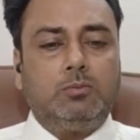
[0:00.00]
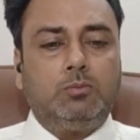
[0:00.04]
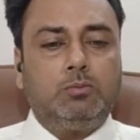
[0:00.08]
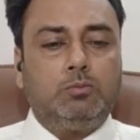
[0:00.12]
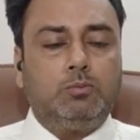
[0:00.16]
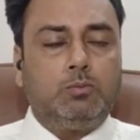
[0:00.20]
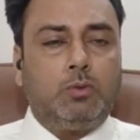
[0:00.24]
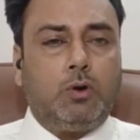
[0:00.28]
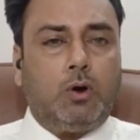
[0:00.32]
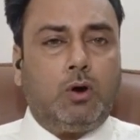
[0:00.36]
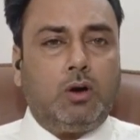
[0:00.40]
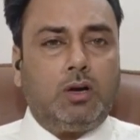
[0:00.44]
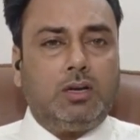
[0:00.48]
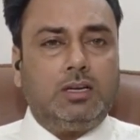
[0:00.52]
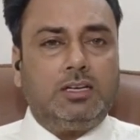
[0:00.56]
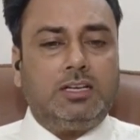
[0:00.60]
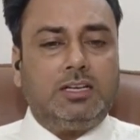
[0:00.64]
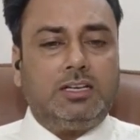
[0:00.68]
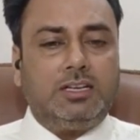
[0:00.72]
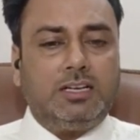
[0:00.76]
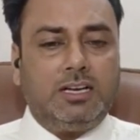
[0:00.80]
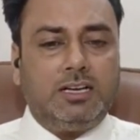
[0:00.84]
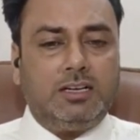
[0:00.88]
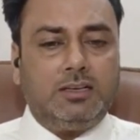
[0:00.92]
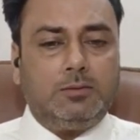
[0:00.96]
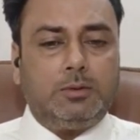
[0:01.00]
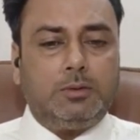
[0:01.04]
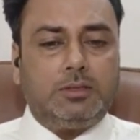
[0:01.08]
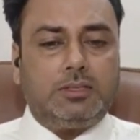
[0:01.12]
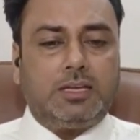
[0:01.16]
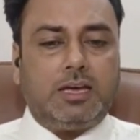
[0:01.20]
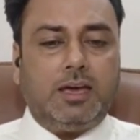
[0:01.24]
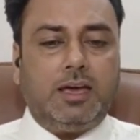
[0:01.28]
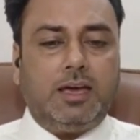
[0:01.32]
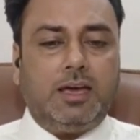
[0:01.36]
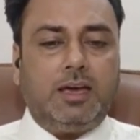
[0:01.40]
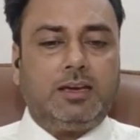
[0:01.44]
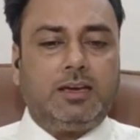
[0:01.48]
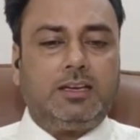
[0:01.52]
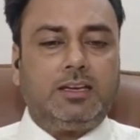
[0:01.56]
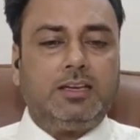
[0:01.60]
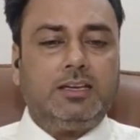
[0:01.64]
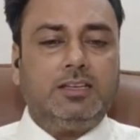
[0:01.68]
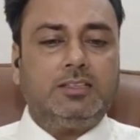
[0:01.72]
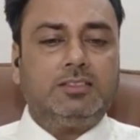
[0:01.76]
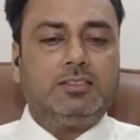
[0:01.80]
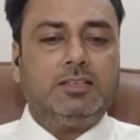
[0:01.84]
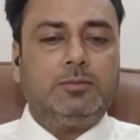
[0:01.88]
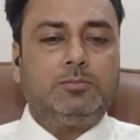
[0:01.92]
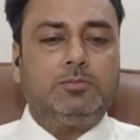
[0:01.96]
बहुत डिटेल्ड बताया
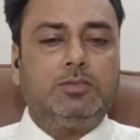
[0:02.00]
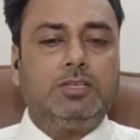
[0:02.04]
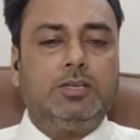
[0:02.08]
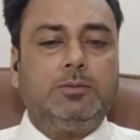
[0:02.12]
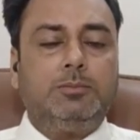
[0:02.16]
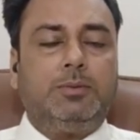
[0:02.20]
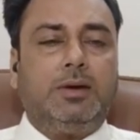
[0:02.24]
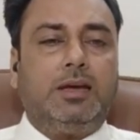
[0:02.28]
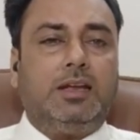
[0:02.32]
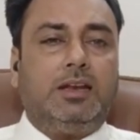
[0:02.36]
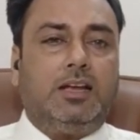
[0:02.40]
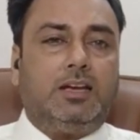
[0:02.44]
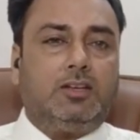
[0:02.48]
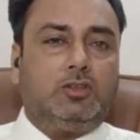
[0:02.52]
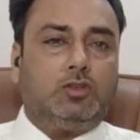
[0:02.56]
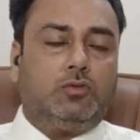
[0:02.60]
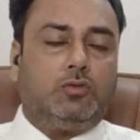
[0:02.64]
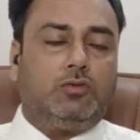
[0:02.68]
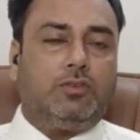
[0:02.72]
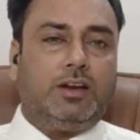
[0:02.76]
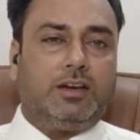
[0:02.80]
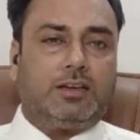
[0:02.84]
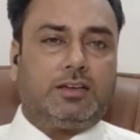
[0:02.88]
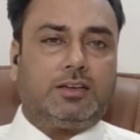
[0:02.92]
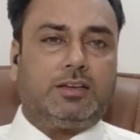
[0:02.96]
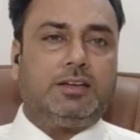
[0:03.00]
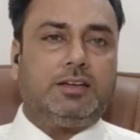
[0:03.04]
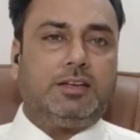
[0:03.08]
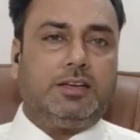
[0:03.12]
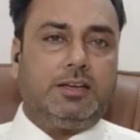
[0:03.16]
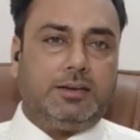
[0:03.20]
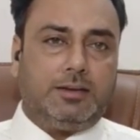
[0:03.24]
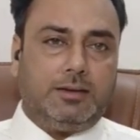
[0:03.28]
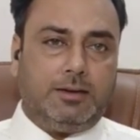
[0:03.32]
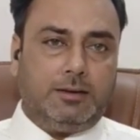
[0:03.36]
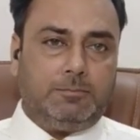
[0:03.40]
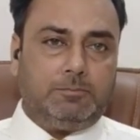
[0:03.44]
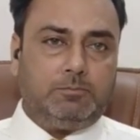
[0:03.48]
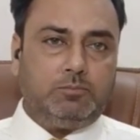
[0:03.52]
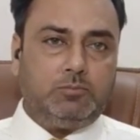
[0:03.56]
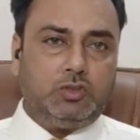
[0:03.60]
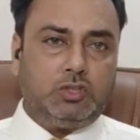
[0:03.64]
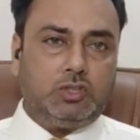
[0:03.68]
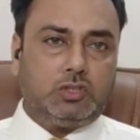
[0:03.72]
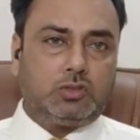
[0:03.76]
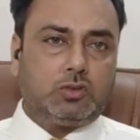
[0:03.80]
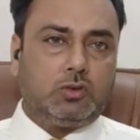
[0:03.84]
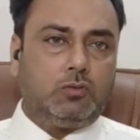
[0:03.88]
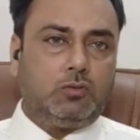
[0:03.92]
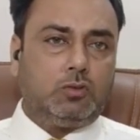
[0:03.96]
कि सबसे पहला जो फैक्टर रहेगा
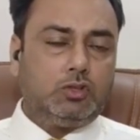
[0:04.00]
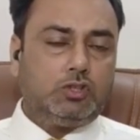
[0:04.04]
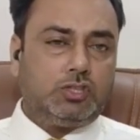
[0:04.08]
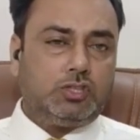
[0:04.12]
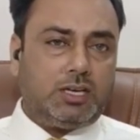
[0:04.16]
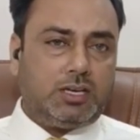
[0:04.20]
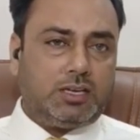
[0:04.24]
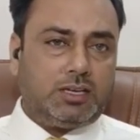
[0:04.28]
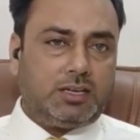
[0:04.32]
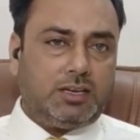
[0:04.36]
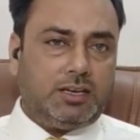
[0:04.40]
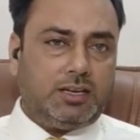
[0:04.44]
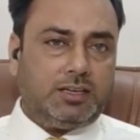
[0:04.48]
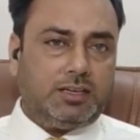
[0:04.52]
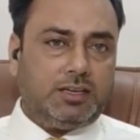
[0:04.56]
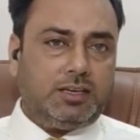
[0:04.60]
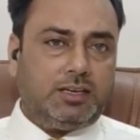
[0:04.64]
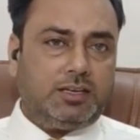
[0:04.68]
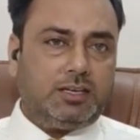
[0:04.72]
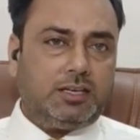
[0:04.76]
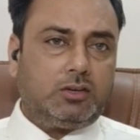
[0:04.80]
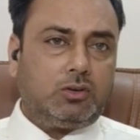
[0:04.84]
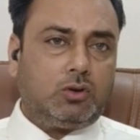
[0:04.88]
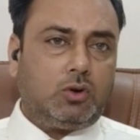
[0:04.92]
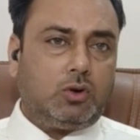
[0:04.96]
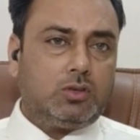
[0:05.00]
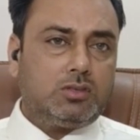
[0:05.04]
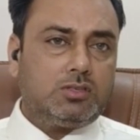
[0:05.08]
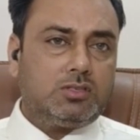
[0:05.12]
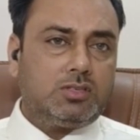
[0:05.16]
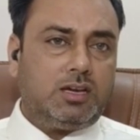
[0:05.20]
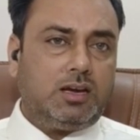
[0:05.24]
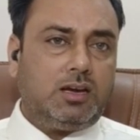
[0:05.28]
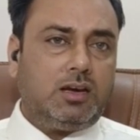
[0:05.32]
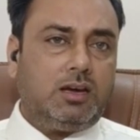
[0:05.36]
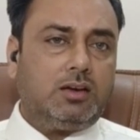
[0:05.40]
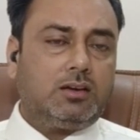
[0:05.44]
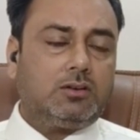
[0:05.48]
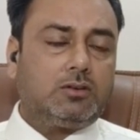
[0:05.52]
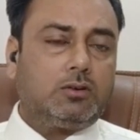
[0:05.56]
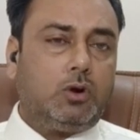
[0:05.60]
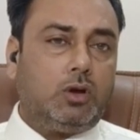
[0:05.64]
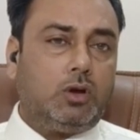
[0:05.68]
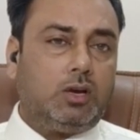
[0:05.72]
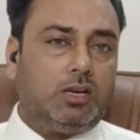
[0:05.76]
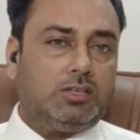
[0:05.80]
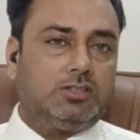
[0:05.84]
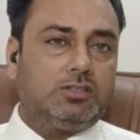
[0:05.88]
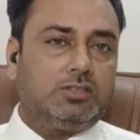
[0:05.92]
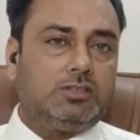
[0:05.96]
जिसको वो चेक करेंगे कि कौन सा
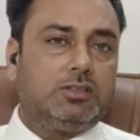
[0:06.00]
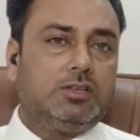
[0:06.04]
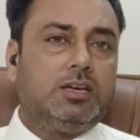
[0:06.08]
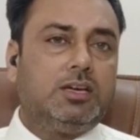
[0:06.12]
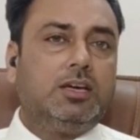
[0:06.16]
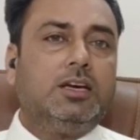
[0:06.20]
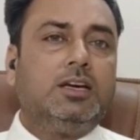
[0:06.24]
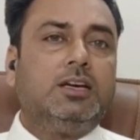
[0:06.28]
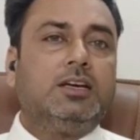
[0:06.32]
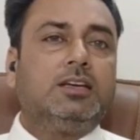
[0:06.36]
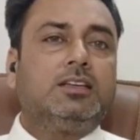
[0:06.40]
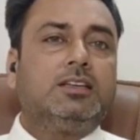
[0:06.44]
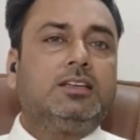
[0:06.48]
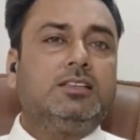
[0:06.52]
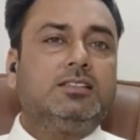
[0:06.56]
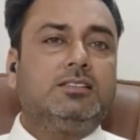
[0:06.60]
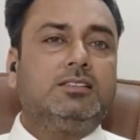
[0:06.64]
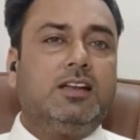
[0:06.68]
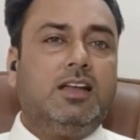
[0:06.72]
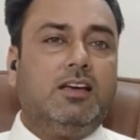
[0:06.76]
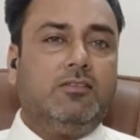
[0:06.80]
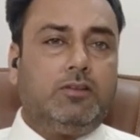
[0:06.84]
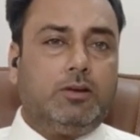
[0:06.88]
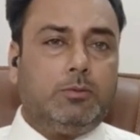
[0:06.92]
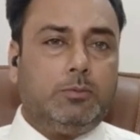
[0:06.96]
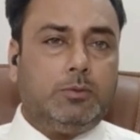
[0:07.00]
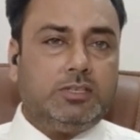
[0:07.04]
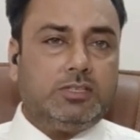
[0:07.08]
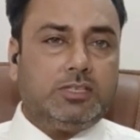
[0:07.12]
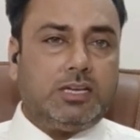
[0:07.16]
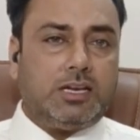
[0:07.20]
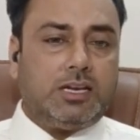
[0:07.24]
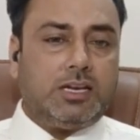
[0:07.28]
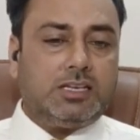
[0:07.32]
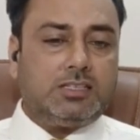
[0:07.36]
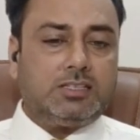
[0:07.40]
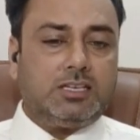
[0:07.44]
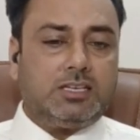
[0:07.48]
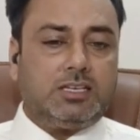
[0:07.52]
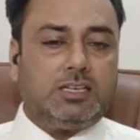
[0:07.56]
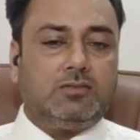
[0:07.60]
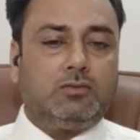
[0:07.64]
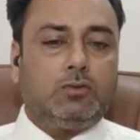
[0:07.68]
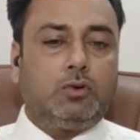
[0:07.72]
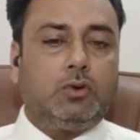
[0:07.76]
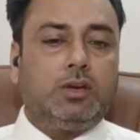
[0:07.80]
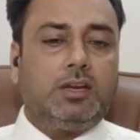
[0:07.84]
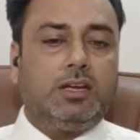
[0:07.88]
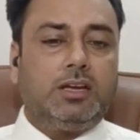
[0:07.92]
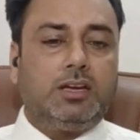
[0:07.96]
कॉलेज किस लेवल में जाना चाहिए
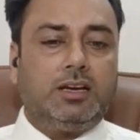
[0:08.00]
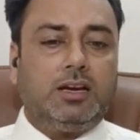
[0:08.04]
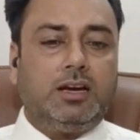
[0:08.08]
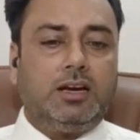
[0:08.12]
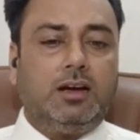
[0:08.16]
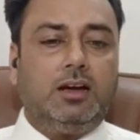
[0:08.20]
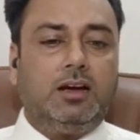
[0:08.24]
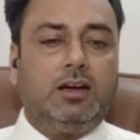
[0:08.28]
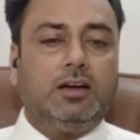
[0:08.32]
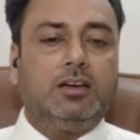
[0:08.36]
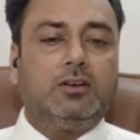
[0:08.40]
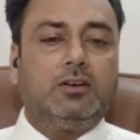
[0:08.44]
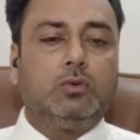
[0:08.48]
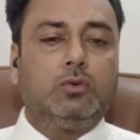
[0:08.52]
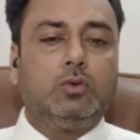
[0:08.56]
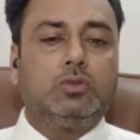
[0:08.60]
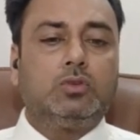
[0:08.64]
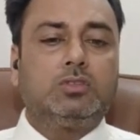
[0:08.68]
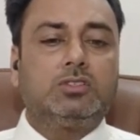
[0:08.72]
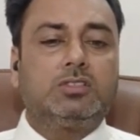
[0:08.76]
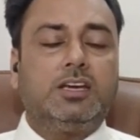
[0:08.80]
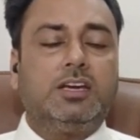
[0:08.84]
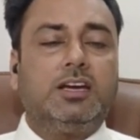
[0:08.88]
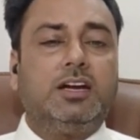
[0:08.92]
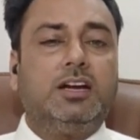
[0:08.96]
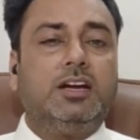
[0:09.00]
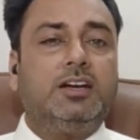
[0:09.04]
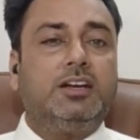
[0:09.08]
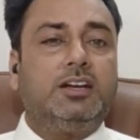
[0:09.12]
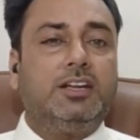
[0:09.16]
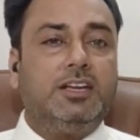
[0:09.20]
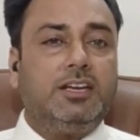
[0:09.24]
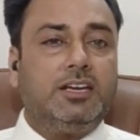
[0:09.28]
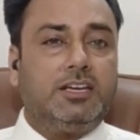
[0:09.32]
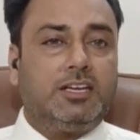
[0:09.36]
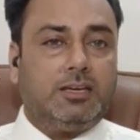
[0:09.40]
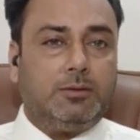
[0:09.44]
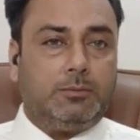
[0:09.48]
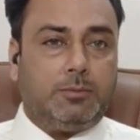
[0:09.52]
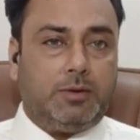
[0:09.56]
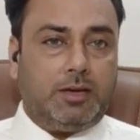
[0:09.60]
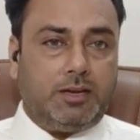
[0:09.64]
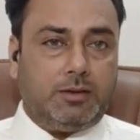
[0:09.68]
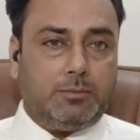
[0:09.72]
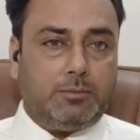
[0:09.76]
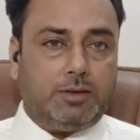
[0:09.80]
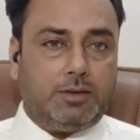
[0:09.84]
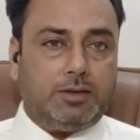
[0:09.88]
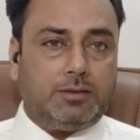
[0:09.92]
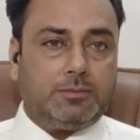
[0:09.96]
वो रहेगा उसके अनटेक के बारे में